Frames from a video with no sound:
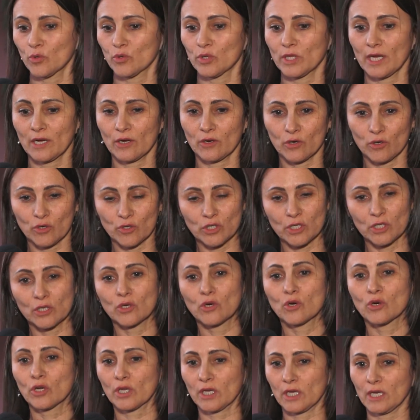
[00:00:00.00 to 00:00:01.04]
un
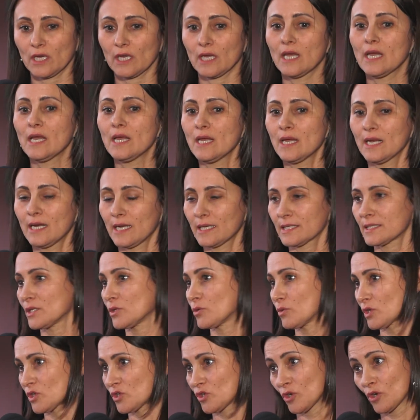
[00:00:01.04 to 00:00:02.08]
diagnóstico que la
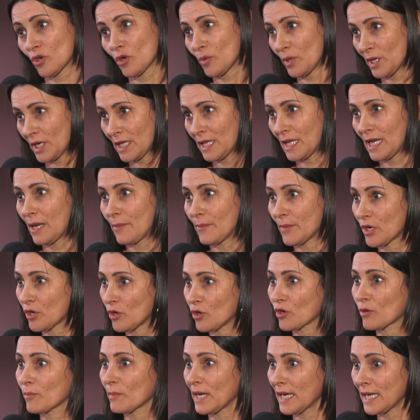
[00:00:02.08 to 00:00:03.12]
situación no viene de la
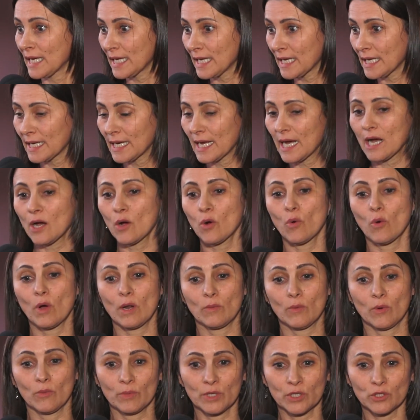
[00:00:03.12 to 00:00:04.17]
mejor manera o
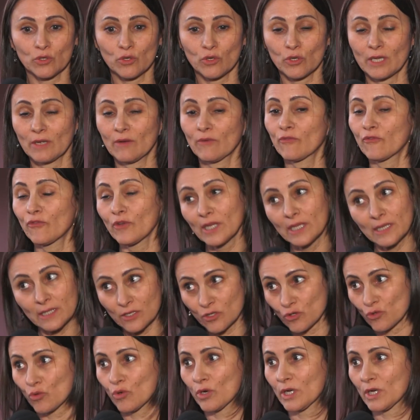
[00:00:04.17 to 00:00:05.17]
al momento del fin de su